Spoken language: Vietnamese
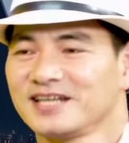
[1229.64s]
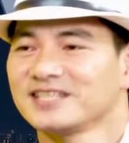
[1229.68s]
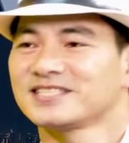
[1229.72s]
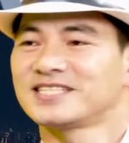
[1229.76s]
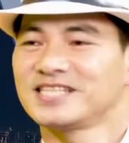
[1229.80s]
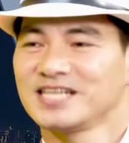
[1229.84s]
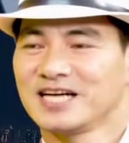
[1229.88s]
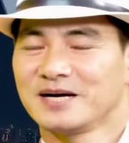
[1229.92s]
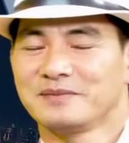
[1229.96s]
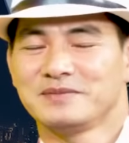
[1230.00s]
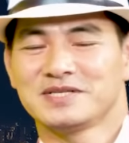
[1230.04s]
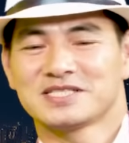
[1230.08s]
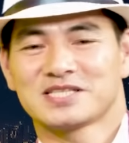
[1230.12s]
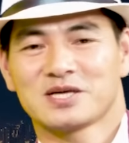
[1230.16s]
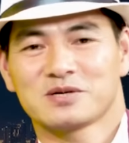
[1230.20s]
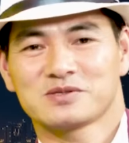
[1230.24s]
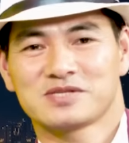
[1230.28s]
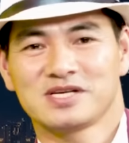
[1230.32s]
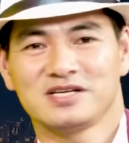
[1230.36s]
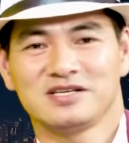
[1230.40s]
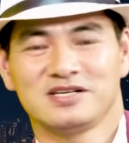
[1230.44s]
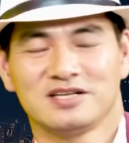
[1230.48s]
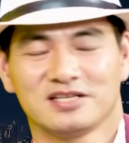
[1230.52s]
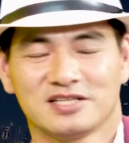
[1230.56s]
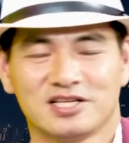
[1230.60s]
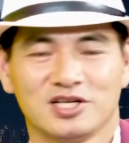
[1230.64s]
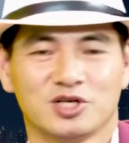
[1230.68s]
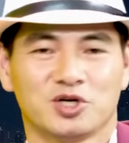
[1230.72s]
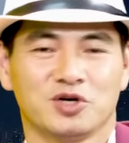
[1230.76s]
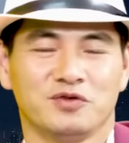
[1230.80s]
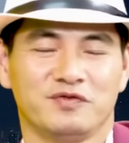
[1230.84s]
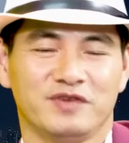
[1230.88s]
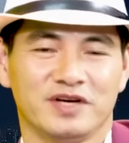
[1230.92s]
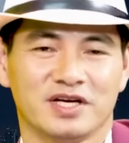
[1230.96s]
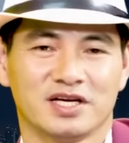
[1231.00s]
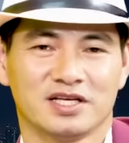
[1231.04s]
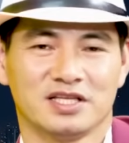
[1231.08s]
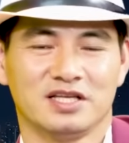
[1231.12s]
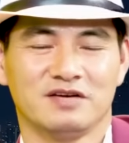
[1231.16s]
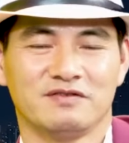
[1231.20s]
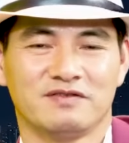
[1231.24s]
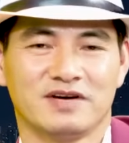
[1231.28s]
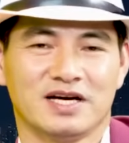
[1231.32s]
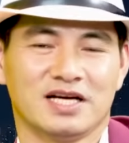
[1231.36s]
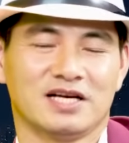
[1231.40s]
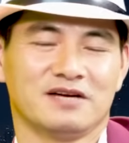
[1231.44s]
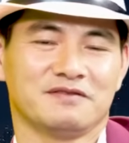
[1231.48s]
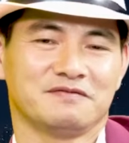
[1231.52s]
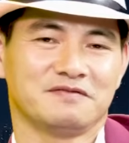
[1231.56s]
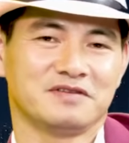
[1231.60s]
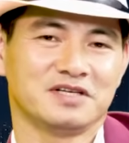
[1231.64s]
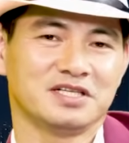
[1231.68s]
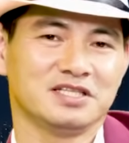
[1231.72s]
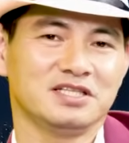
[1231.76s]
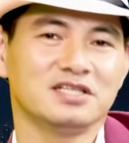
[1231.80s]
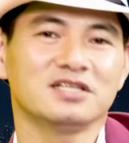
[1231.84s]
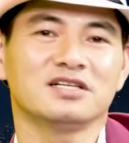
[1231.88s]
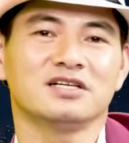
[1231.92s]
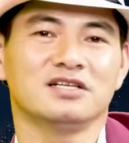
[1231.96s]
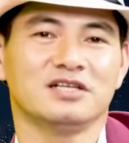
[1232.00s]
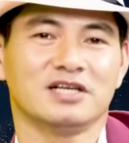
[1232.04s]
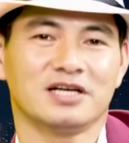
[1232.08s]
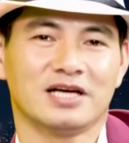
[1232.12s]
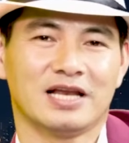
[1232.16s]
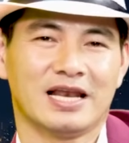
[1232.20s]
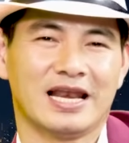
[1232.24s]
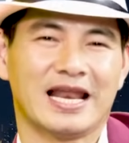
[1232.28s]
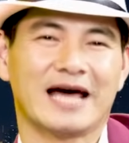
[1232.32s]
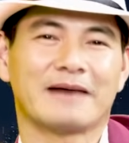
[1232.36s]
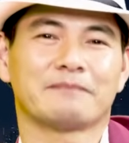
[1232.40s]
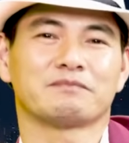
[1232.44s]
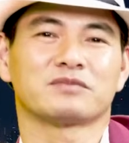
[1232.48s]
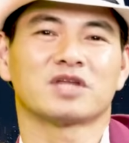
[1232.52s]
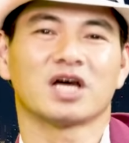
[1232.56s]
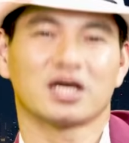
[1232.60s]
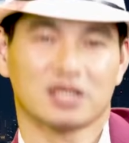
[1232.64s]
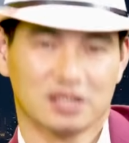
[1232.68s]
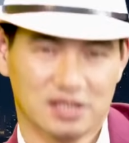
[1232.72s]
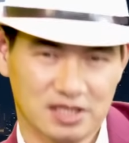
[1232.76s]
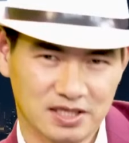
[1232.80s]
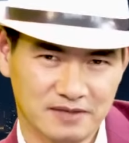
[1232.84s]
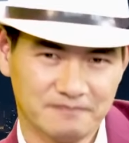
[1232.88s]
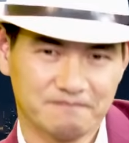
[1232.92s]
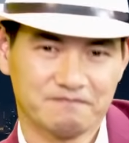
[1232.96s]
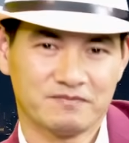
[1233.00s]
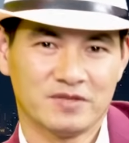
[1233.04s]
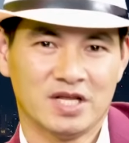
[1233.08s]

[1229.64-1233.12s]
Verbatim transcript: À, xin cảm ơn giáo sư thưa quý vị như vậy là với những người làm thật ý,